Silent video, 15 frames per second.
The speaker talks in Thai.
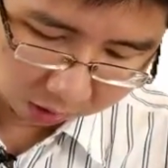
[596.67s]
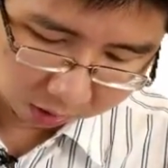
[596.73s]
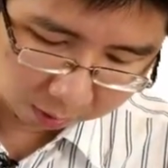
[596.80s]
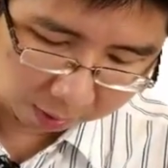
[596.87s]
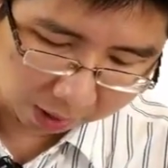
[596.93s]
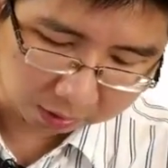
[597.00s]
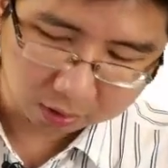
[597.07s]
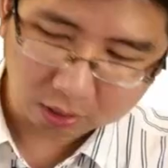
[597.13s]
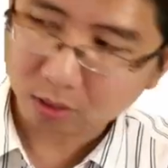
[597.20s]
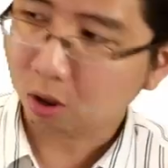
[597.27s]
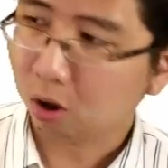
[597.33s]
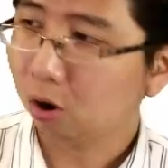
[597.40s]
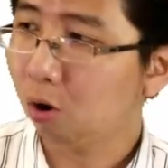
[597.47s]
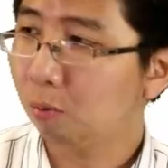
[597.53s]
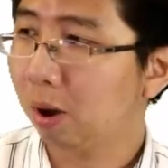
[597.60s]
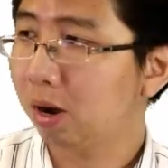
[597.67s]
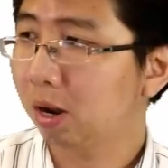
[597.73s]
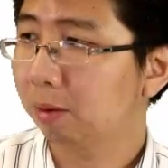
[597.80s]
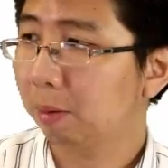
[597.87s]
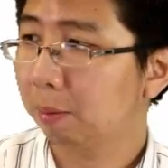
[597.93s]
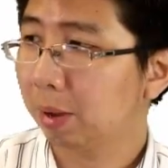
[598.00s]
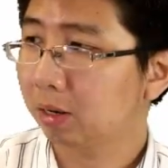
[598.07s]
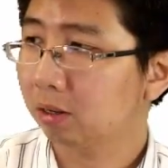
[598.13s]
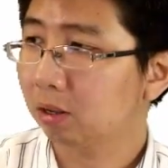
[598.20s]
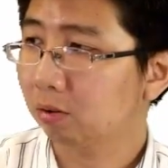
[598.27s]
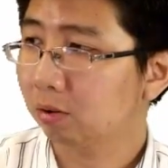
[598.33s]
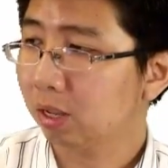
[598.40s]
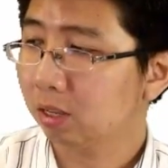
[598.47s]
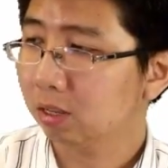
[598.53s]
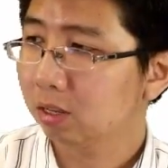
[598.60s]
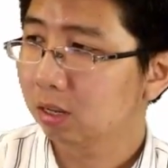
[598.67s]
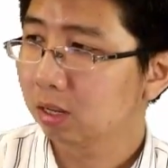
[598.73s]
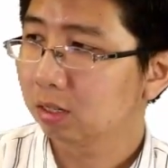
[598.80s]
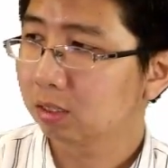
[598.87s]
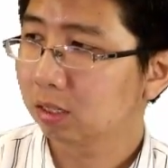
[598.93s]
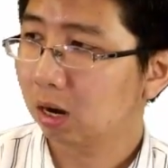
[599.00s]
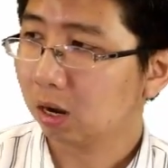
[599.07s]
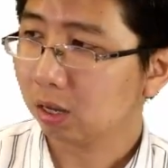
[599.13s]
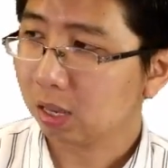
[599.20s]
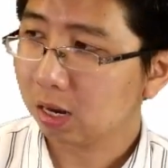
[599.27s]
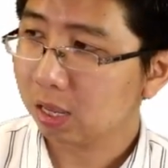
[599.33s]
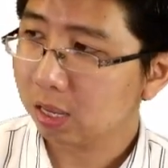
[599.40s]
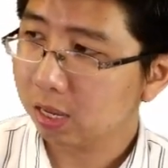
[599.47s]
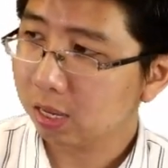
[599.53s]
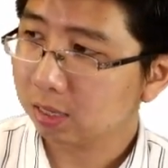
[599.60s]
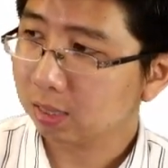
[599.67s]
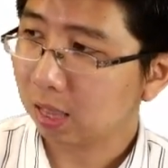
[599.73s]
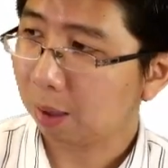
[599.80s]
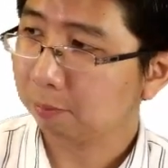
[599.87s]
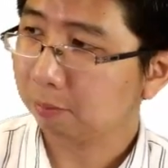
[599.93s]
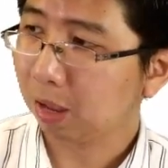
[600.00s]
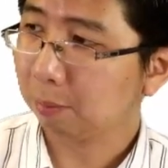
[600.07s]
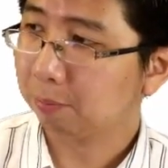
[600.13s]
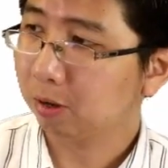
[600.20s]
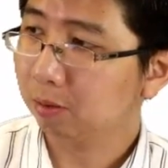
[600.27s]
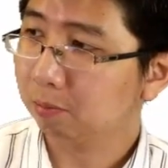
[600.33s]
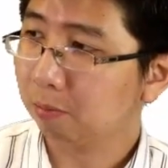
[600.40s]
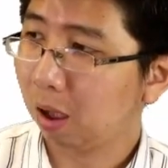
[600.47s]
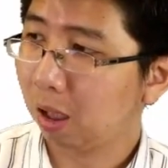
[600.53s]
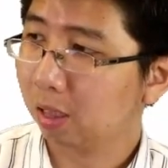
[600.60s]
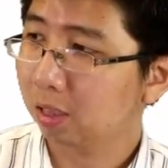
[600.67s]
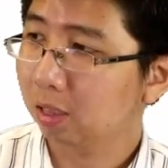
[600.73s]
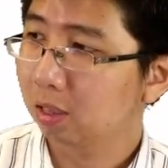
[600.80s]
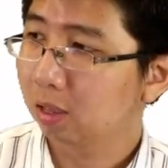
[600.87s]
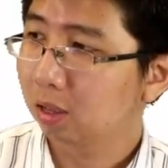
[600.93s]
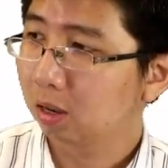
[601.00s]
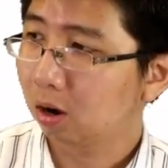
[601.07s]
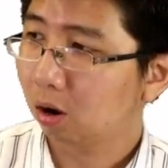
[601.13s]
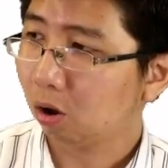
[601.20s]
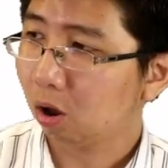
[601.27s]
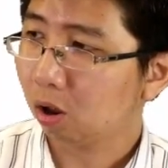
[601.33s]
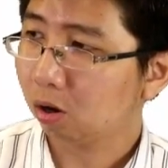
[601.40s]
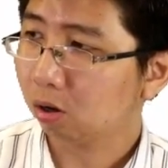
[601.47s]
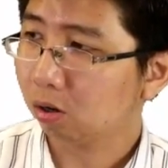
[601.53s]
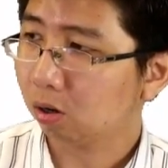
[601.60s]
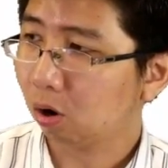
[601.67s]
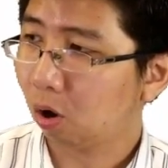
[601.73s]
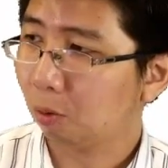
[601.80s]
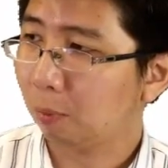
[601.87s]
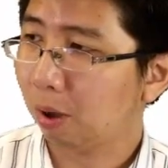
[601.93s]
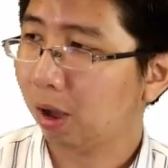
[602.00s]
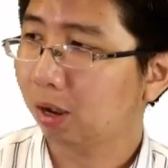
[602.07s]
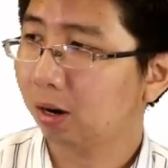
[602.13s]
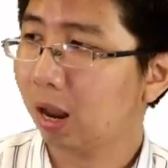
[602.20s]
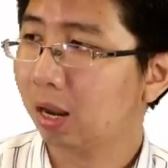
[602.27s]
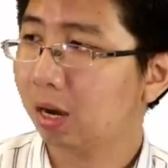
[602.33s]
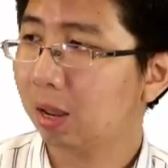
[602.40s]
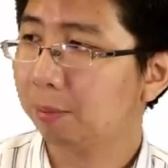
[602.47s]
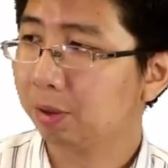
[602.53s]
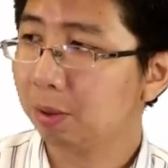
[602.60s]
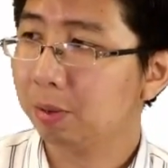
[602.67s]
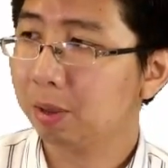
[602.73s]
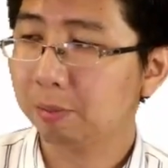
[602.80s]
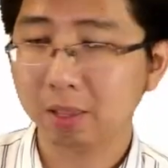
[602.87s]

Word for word: ร์บายตัวที่ 2 ก็ลงมาเหลือประมาณแถวๆนี้เสร็จแล้วก็จะรีฮีทซ้ำกลับขึ้นไปแล้วค่อยออกมาข้างล่างเนี่ยมันจะมีเป็น